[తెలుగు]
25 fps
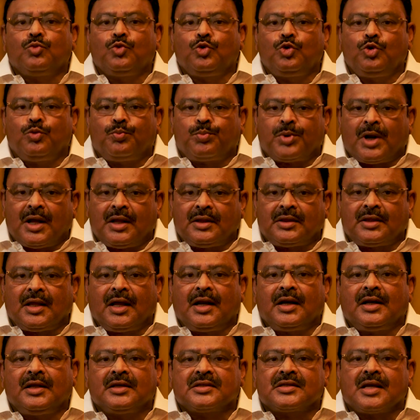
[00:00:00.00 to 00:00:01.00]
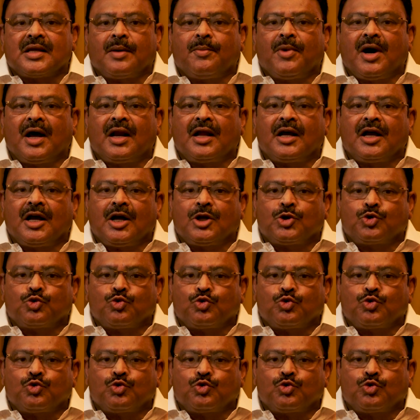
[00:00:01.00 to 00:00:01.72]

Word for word: మూడు ప్రాంతాల్ని సమానంగా